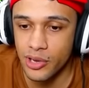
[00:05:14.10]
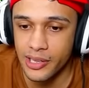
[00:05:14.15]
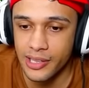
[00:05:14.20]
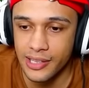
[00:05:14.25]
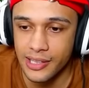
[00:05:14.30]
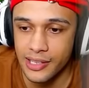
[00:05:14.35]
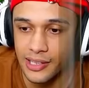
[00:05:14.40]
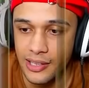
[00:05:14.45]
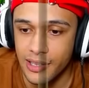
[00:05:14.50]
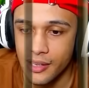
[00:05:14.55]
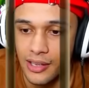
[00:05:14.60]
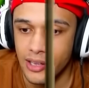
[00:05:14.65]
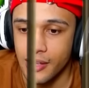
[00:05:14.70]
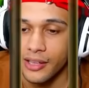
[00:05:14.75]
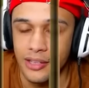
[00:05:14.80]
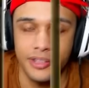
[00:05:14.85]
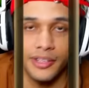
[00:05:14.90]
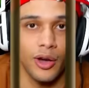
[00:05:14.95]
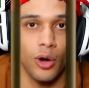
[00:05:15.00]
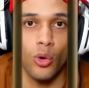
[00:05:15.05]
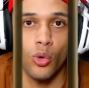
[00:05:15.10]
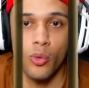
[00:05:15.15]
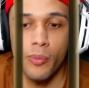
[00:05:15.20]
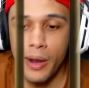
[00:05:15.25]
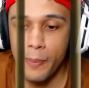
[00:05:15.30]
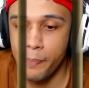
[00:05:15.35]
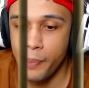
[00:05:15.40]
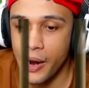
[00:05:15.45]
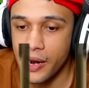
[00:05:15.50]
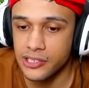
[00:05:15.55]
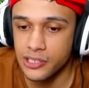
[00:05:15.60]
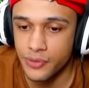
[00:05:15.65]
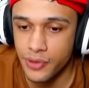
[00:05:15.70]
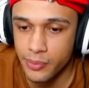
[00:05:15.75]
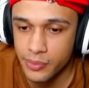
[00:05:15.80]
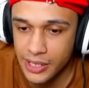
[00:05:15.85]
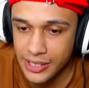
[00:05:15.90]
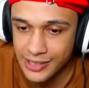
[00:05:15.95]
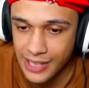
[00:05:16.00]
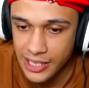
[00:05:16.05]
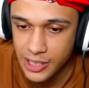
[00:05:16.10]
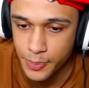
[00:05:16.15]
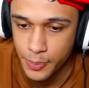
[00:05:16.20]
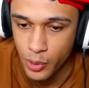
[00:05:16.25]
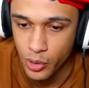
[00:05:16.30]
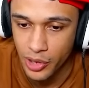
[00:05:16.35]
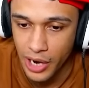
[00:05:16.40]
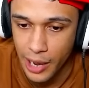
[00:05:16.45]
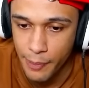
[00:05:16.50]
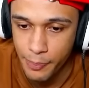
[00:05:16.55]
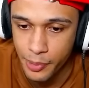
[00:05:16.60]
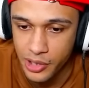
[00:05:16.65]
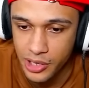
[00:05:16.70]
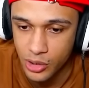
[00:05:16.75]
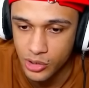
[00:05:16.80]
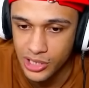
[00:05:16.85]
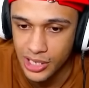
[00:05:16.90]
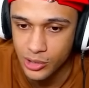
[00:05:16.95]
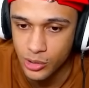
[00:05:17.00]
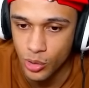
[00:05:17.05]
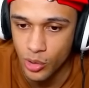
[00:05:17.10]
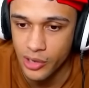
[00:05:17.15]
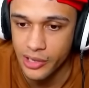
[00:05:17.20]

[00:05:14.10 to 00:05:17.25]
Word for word: aqui em alguma parte. Vamos tentar explorar, porque eu já tô